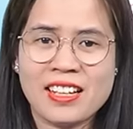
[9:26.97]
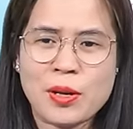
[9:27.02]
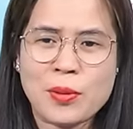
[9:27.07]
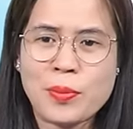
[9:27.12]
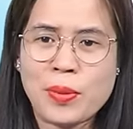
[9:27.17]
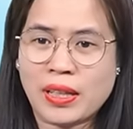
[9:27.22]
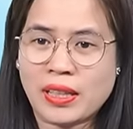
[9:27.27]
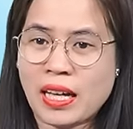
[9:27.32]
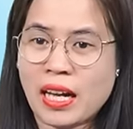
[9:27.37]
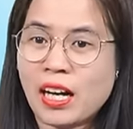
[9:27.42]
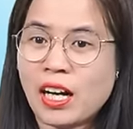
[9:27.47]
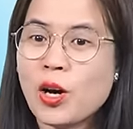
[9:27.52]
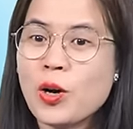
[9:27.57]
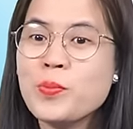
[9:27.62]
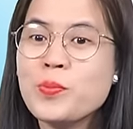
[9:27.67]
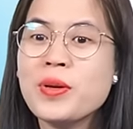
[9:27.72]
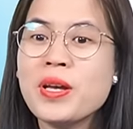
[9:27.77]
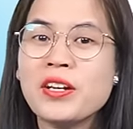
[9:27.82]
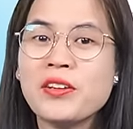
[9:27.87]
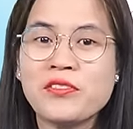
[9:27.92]
mà ta
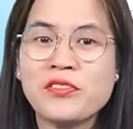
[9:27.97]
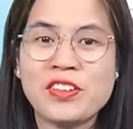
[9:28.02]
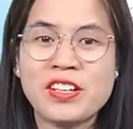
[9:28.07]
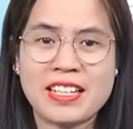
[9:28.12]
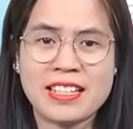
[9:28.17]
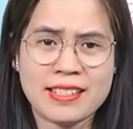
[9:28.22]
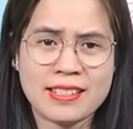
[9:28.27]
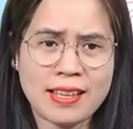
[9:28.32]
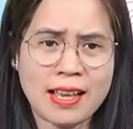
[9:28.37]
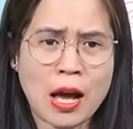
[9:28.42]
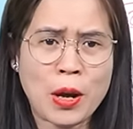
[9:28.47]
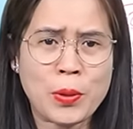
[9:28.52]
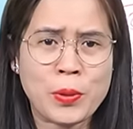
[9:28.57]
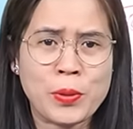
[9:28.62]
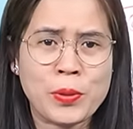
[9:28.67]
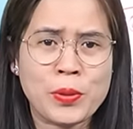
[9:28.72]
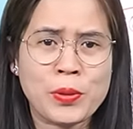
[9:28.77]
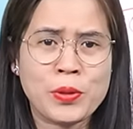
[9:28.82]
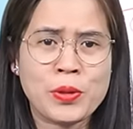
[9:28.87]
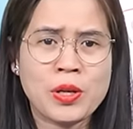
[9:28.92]
không biết vì sao
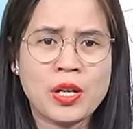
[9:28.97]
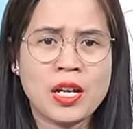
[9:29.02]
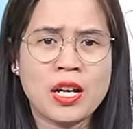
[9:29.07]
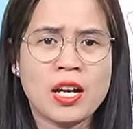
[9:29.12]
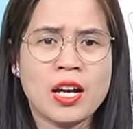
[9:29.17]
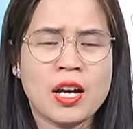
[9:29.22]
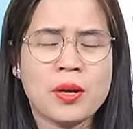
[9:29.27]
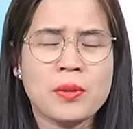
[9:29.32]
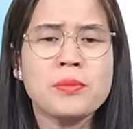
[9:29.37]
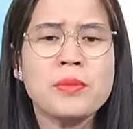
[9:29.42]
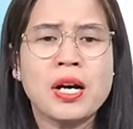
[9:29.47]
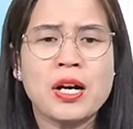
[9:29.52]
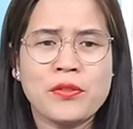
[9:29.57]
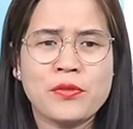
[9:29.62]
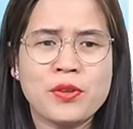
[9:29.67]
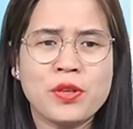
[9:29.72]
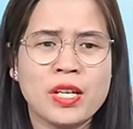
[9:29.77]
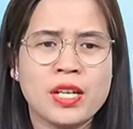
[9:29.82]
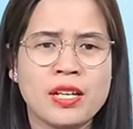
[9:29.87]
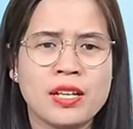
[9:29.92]
bởi
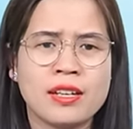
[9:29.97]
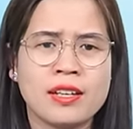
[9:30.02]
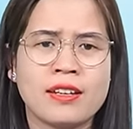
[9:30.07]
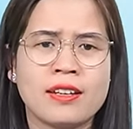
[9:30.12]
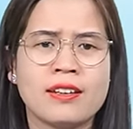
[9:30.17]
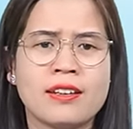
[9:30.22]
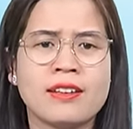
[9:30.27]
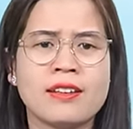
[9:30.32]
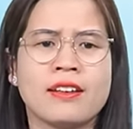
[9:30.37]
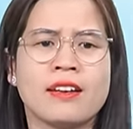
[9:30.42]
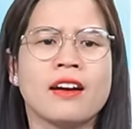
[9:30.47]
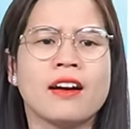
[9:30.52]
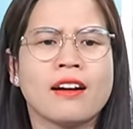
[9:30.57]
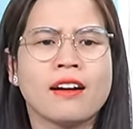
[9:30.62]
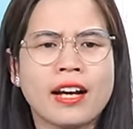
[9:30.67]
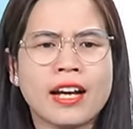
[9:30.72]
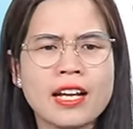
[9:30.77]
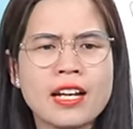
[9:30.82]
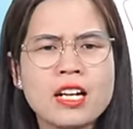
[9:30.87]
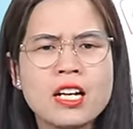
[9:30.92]
vì
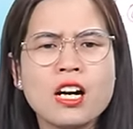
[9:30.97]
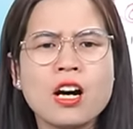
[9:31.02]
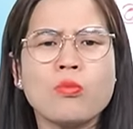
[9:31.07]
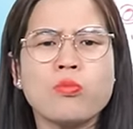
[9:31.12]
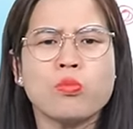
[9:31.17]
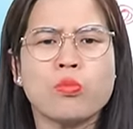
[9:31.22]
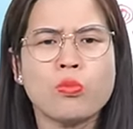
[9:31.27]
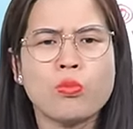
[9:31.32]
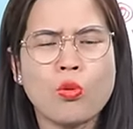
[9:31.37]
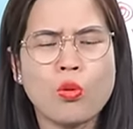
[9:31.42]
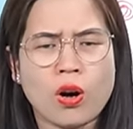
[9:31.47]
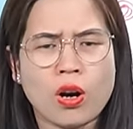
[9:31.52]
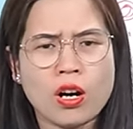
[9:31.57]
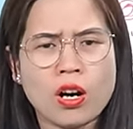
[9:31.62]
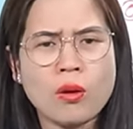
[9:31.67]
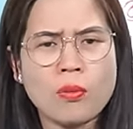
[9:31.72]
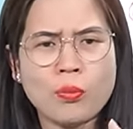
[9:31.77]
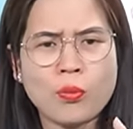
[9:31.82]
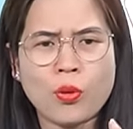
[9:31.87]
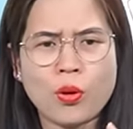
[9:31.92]
cái gốc của
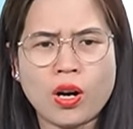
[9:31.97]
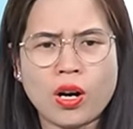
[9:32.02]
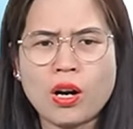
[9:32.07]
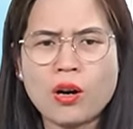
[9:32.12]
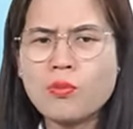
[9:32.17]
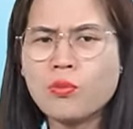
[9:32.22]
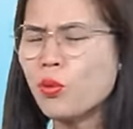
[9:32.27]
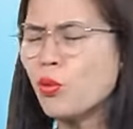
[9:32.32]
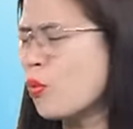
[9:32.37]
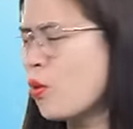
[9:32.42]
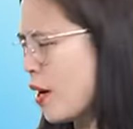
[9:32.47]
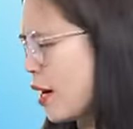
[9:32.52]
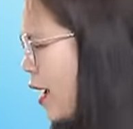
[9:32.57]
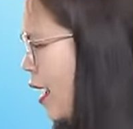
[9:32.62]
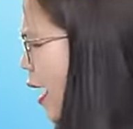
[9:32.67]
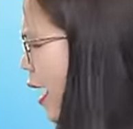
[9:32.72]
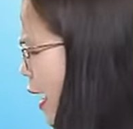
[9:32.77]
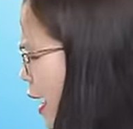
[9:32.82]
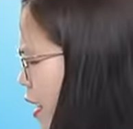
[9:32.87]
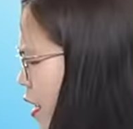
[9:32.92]
gốc của gốc của cái
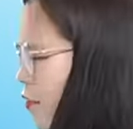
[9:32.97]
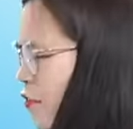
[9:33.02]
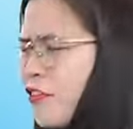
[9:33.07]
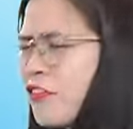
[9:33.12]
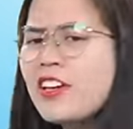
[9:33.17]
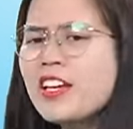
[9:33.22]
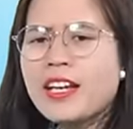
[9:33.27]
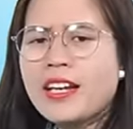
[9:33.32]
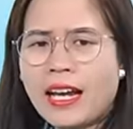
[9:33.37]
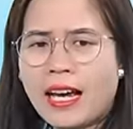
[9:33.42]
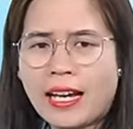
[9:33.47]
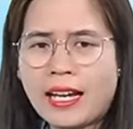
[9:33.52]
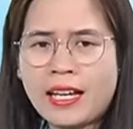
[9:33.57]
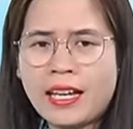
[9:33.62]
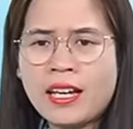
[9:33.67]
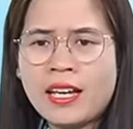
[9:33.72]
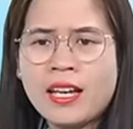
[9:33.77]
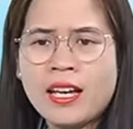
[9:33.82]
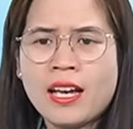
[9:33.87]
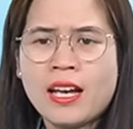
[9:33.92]
hành vi này
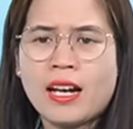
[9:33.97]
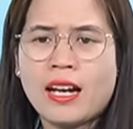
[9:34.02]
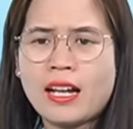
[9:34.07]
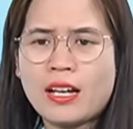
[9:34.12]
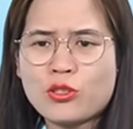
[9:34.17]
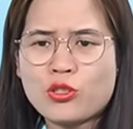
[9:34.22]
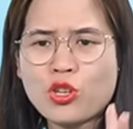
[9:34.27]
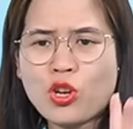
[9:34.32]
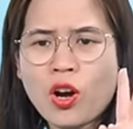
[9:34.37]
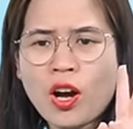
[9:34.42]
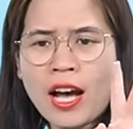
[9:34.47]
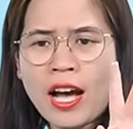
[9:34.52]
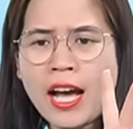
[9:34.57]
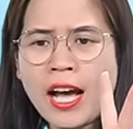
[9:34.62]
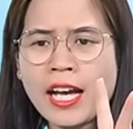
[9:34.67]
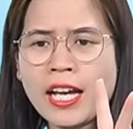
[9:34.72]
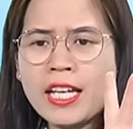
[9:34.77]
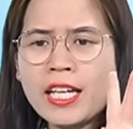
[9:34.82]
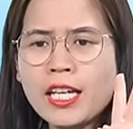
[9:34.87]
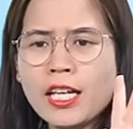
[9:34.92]
là do
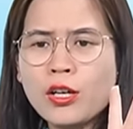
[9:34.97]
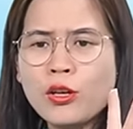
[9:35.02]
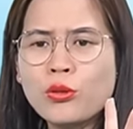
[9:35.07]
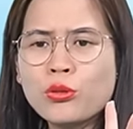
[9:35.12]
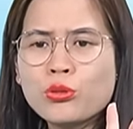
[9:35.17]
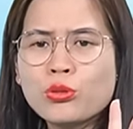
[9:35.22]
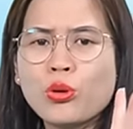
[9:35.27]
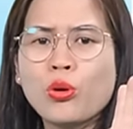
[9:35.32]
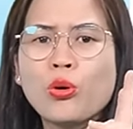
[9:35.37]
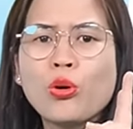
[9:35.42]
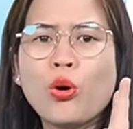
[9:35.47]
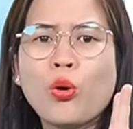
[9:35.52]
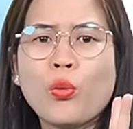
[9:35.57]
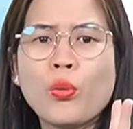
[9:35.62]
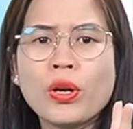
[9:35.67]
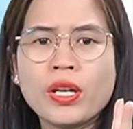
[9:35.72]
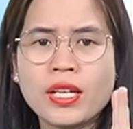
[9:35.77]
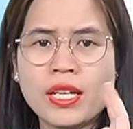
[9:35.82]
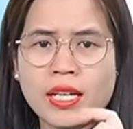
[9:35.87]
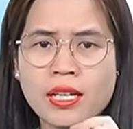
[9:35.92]
hai yếu tố
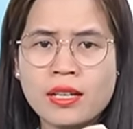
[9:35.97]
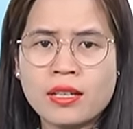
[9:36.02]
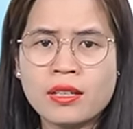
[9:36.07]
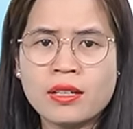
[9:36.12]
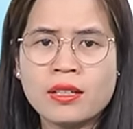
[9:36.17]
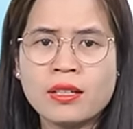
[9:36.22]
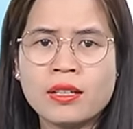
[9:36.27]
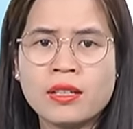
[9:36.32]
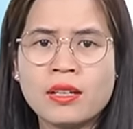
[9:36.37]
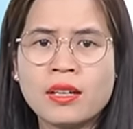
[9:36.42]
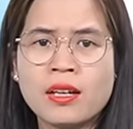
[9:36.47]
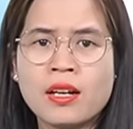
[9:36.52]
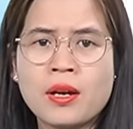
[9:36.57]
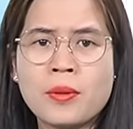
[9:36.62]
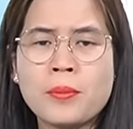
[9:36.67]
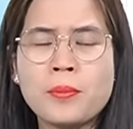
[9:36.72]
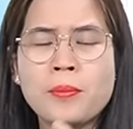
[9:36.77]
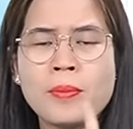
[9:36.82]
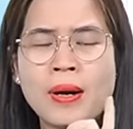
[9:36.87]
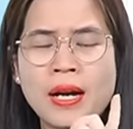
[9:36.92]
quyết định
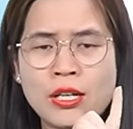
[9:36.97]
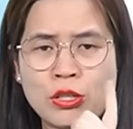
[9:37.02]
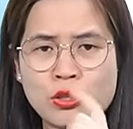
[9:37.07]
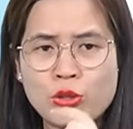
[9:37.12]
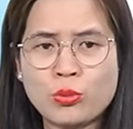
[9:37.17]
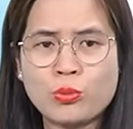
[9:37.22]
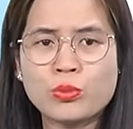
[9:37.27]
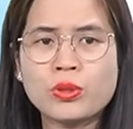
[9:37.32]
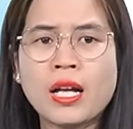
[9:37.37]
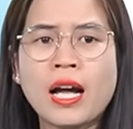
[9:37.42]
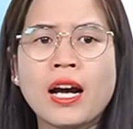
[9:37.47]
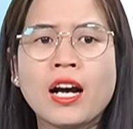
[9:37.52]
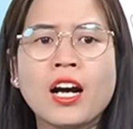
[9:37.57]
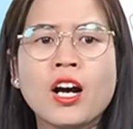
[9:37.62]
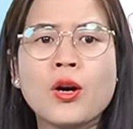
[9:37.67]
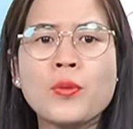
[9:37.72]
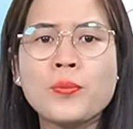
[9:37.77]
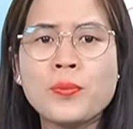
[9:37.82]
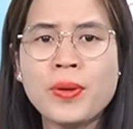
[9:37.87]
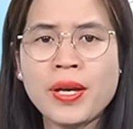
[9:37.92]
mà chúng ta
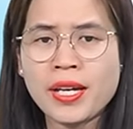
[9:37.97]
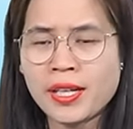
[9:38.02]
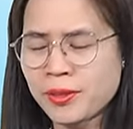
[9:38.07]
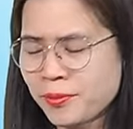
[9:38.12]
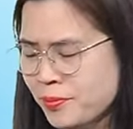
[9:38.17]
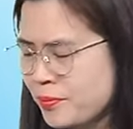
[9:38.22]
không biết